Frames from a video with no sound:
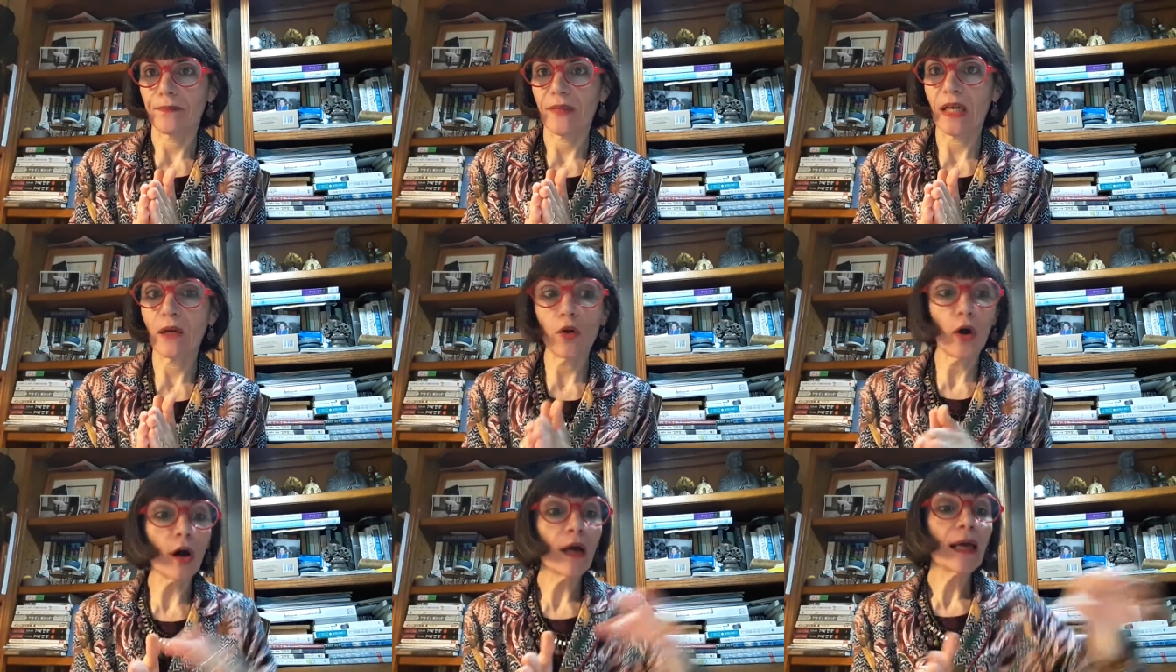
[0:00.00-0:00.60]

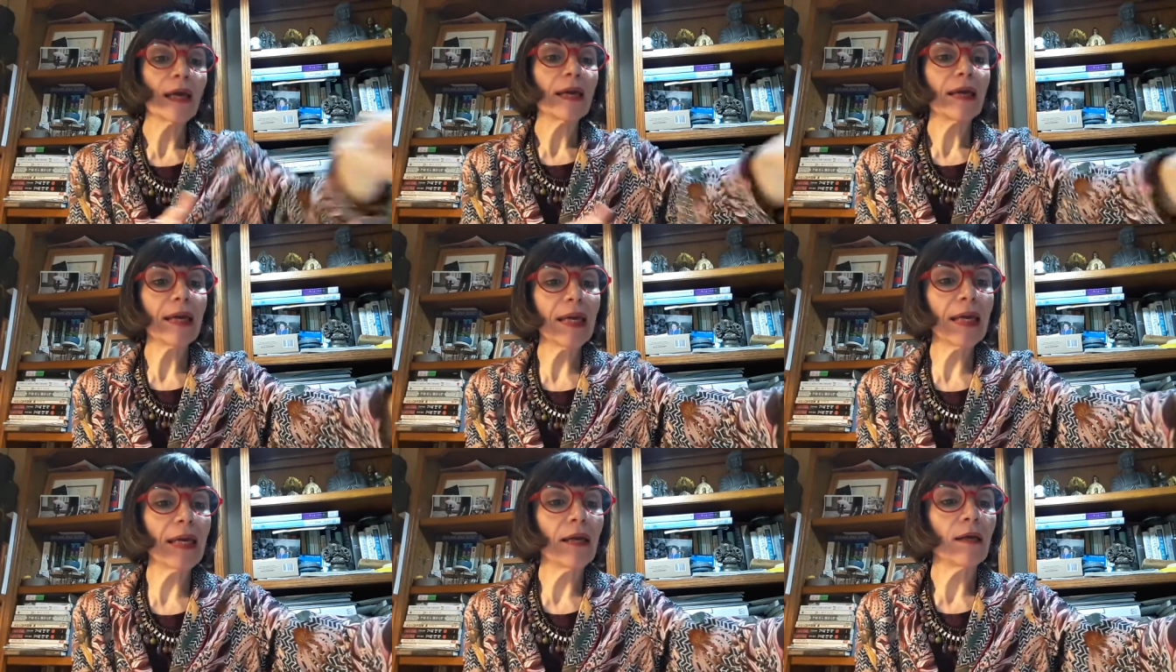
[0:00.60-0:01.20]
D'accord
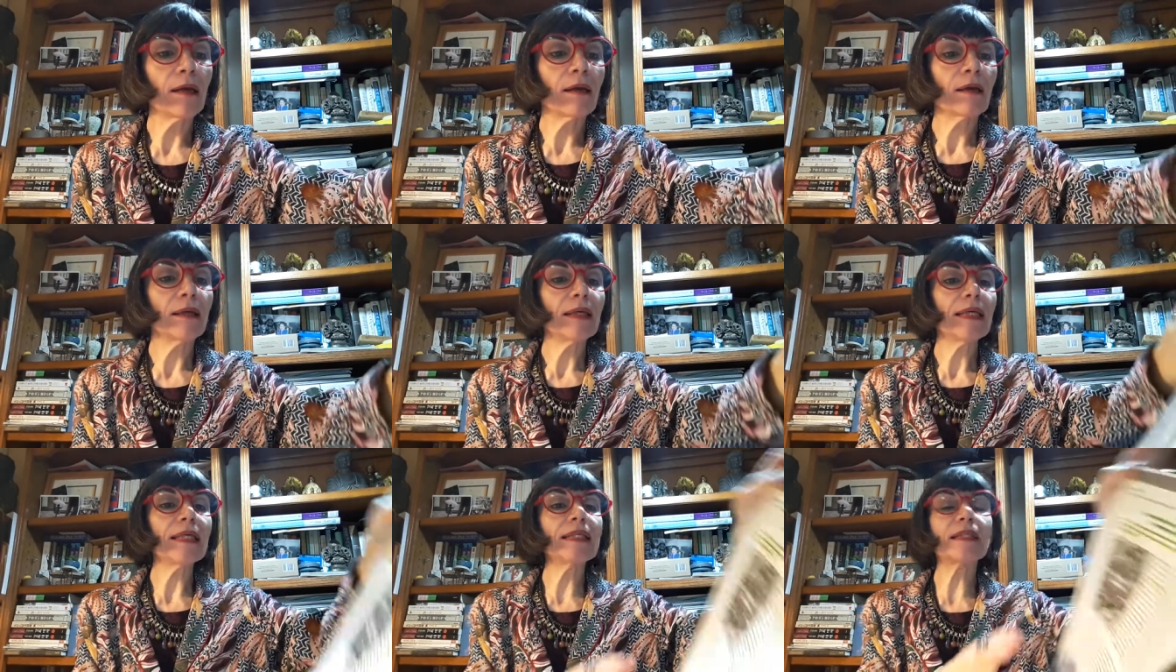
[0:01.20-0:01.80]
Et
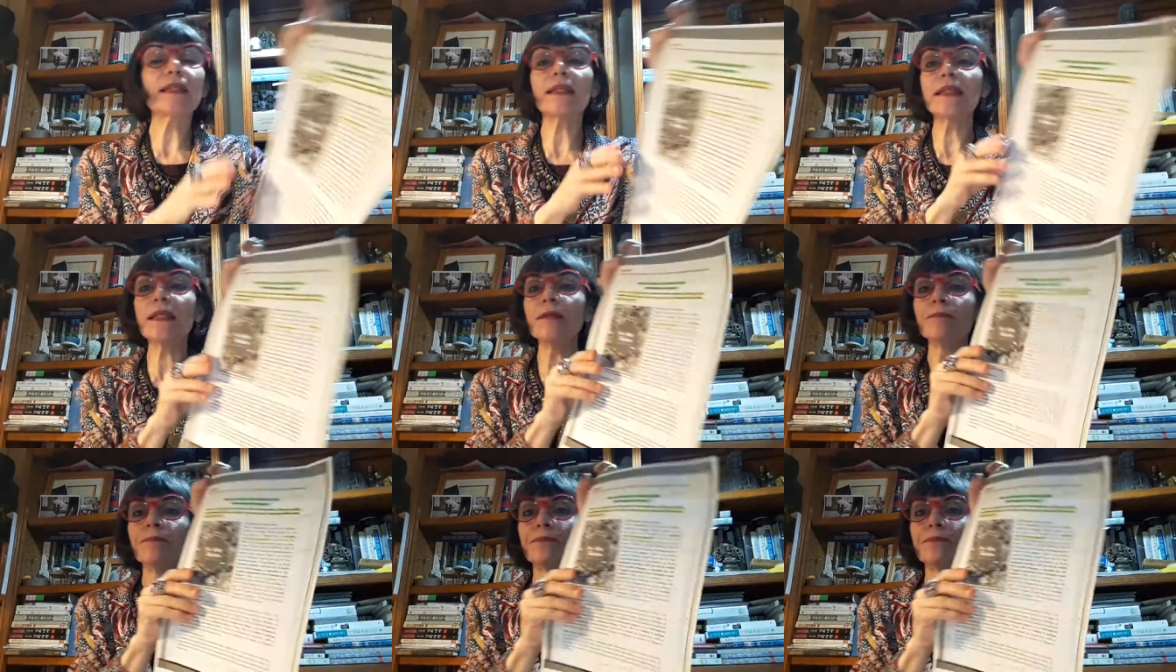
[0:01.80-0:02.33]
ici,